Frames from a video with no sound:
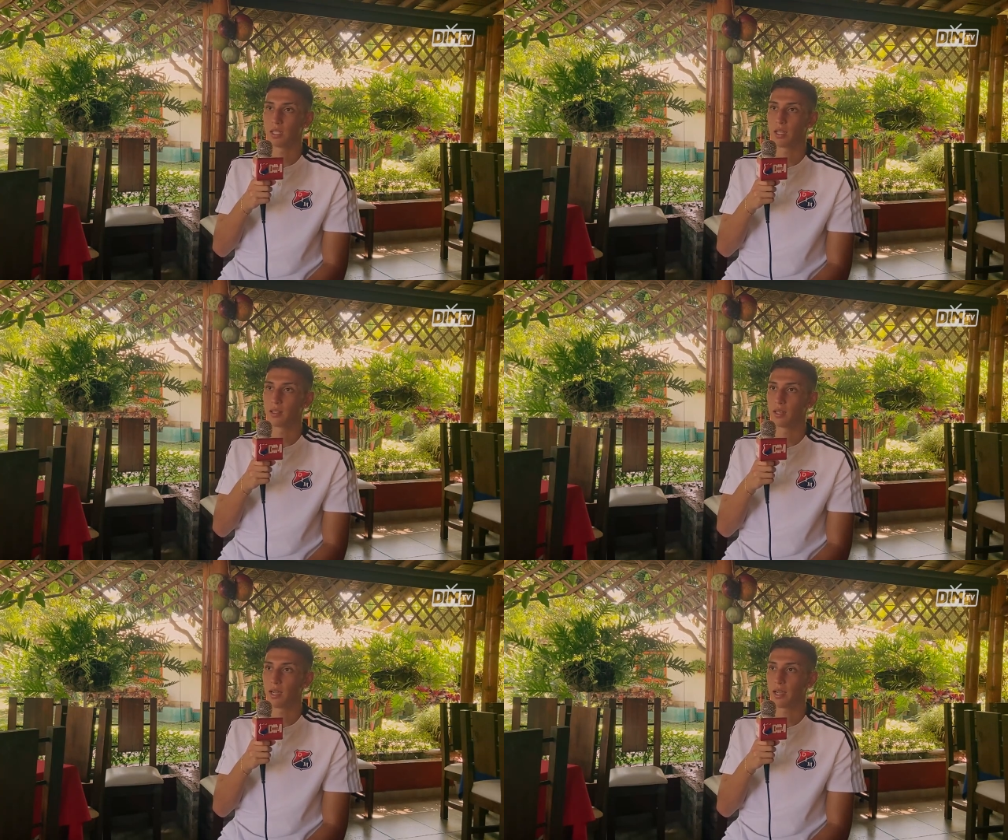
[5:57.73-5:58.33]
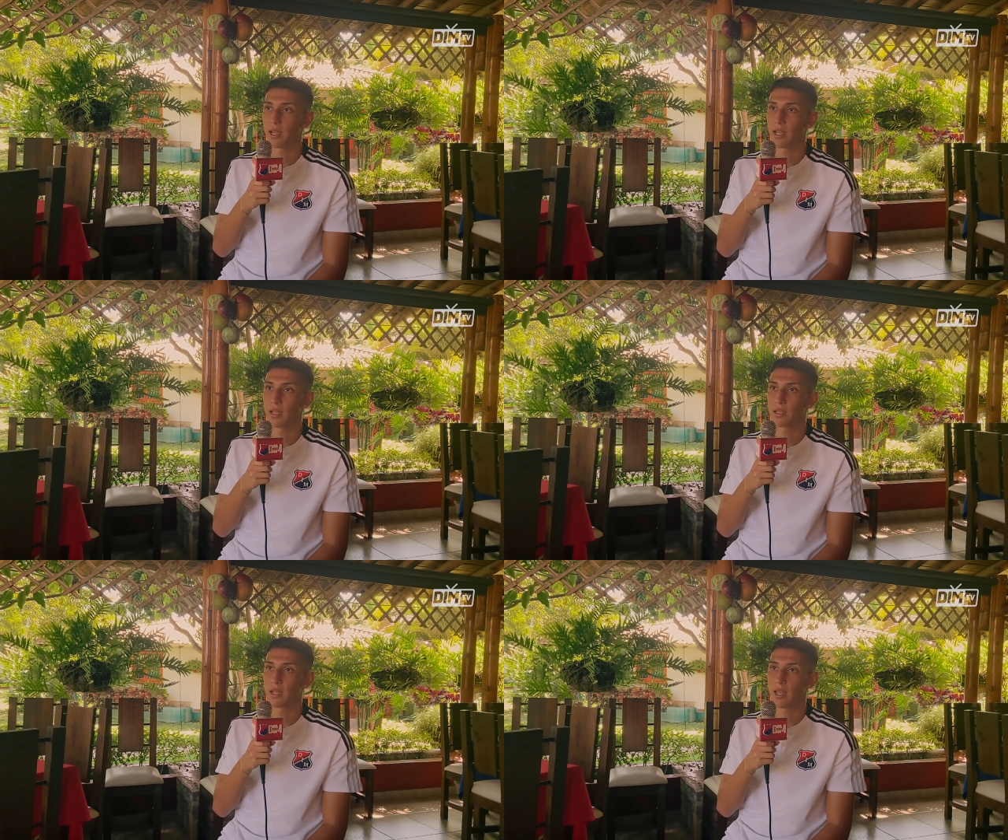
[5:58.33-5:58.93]
de que tenía
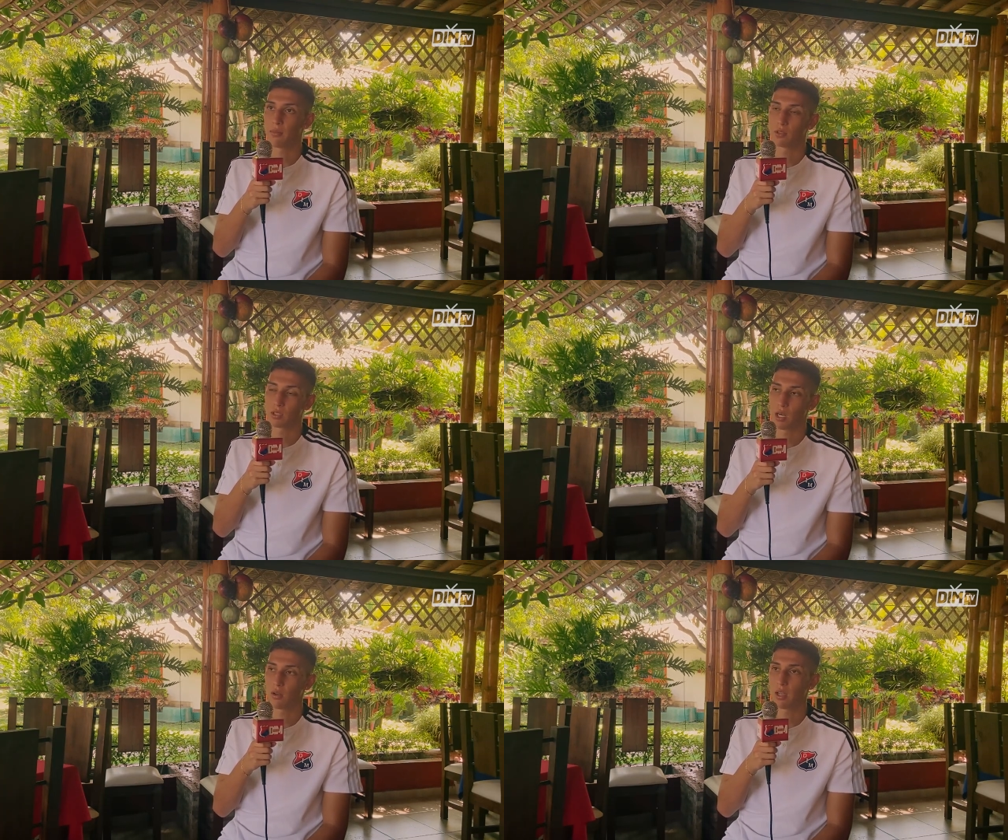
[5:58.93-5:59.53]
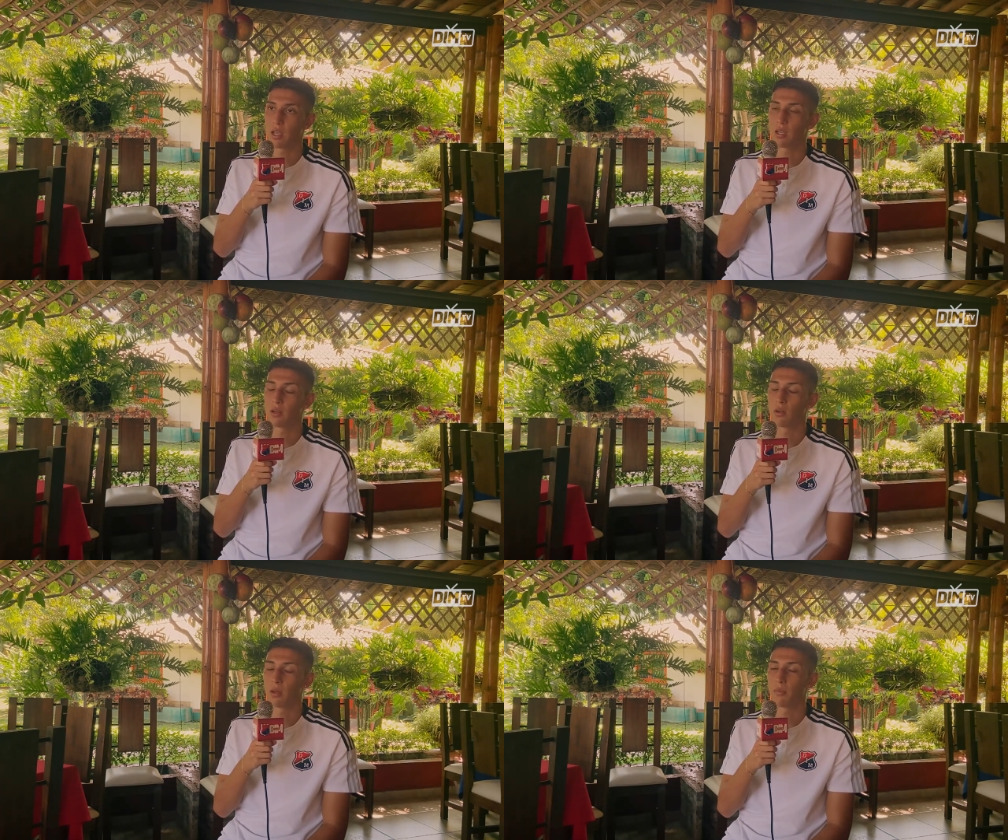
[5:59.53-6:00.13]
que, demostrar lo que, lo que